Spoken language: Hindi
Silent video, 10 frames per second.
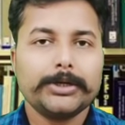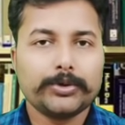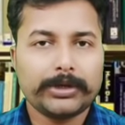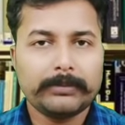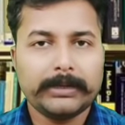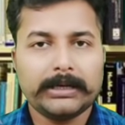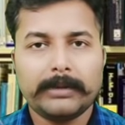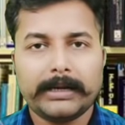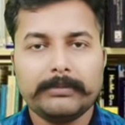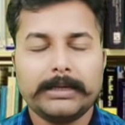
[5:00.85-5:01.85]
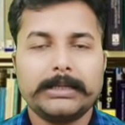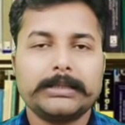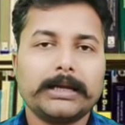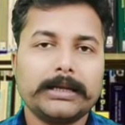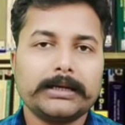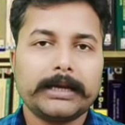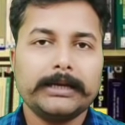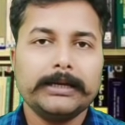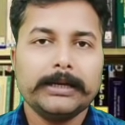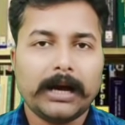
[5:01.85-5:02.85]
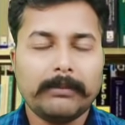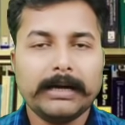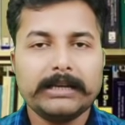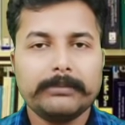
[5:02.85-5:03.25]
क्योंकि भाई हमारी मान्यता अलग है हमारी